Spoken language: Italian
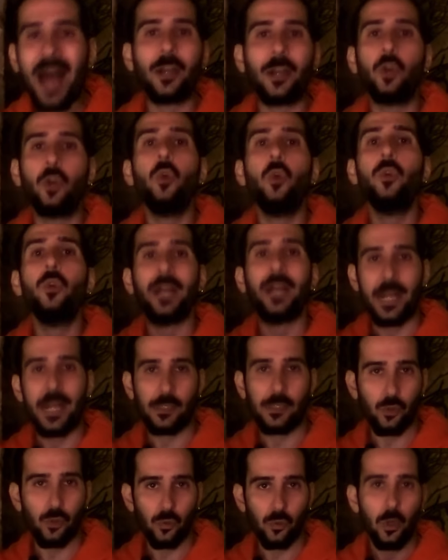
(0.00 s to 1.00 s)
al
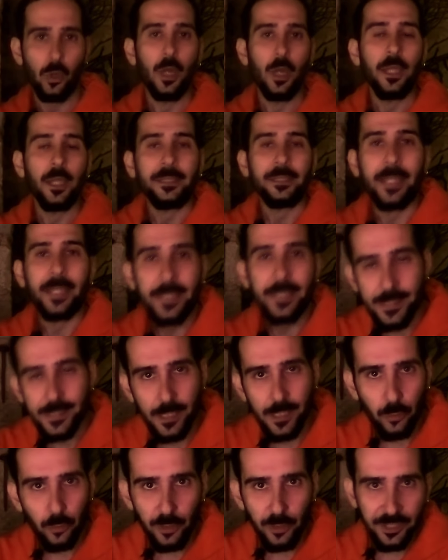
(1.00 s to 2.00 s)
congresso degli
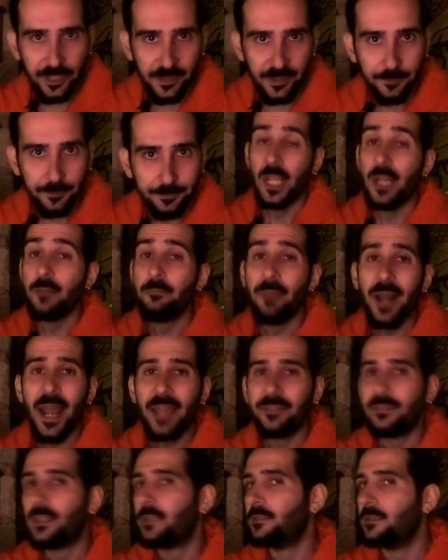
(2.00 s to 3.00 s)
Stati Uniti. Il
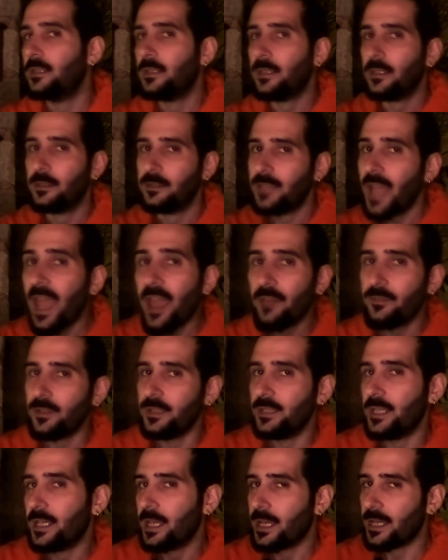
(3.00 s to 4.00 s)
brand di
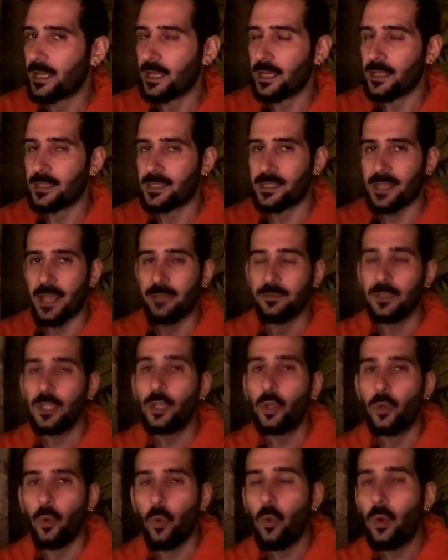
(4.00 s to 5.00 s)
David e
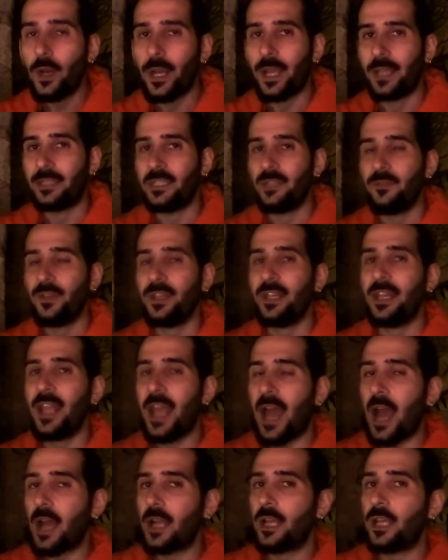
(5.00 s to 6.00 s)
Sandy Cook
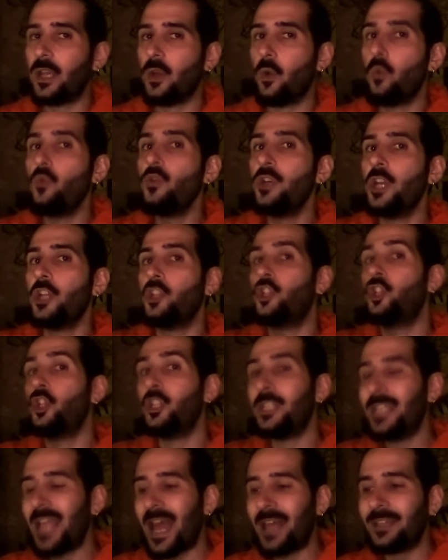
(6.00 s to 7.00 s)
divenne anche un
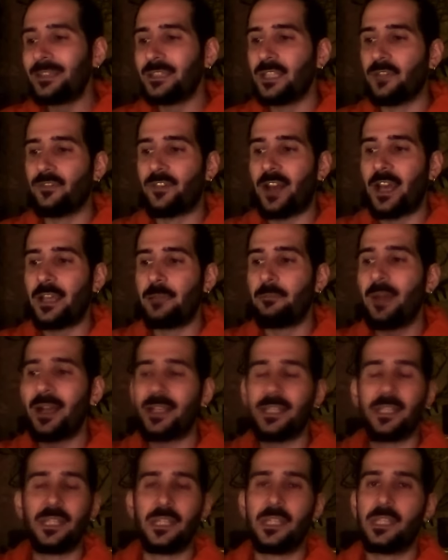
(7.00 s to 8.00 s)
gigante fra i
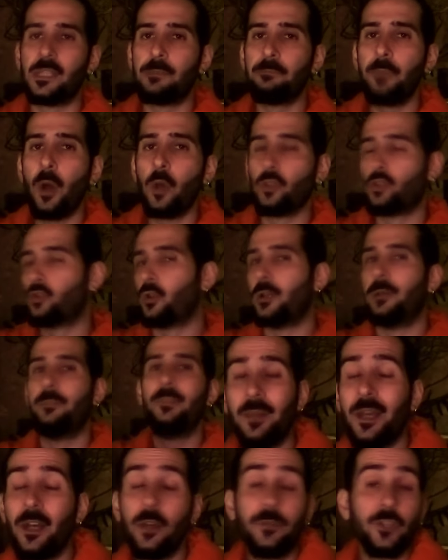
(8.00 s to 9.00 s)
maxi sponsor.
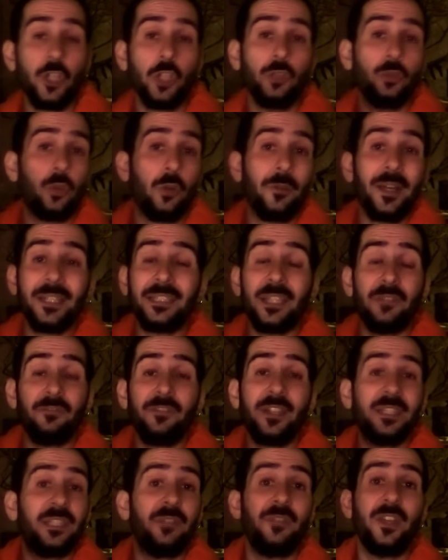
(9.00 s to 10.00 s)
Nel 1990
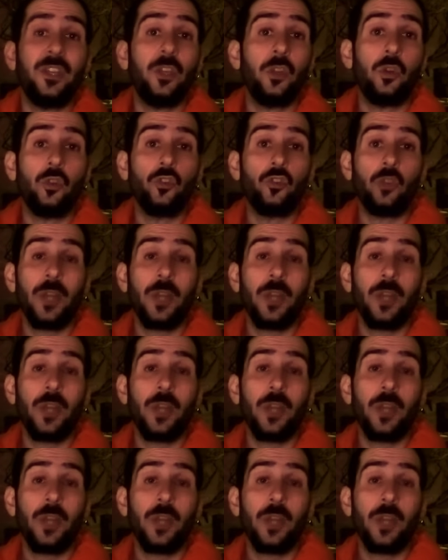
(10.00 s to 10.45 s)
infatti vennero